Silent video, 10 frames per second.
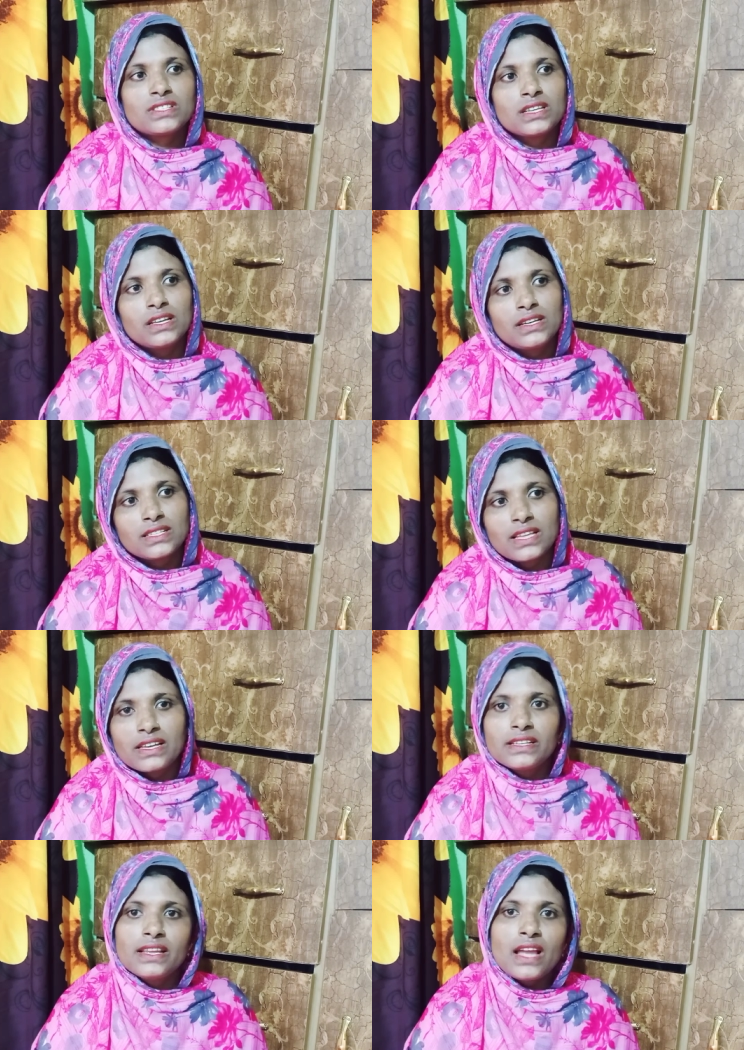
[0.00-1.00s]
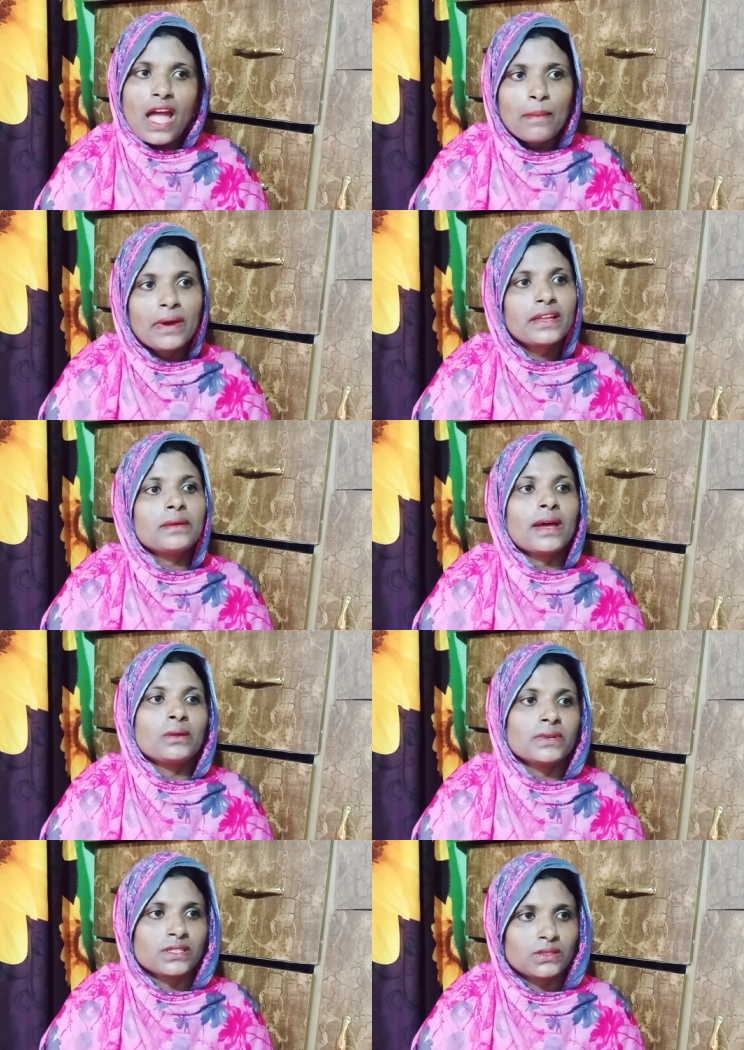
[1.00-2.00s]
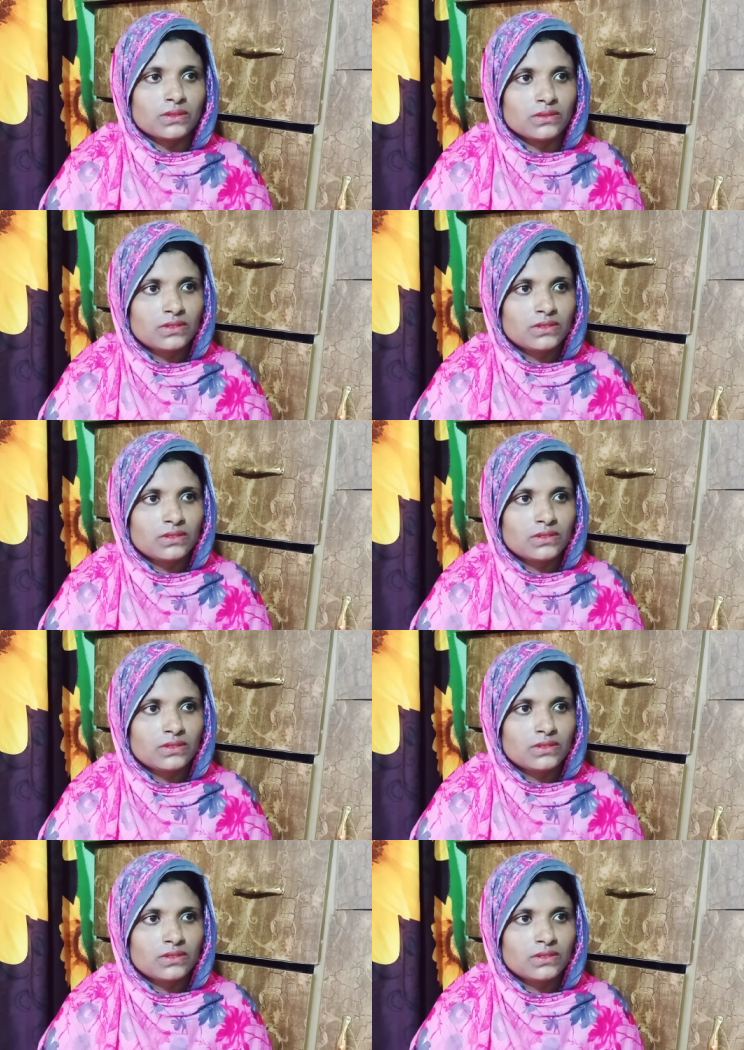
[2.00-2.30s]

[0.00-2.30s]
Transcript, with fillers: ছেলেটা সারিয়ে আমাকেই ভালোবাসতো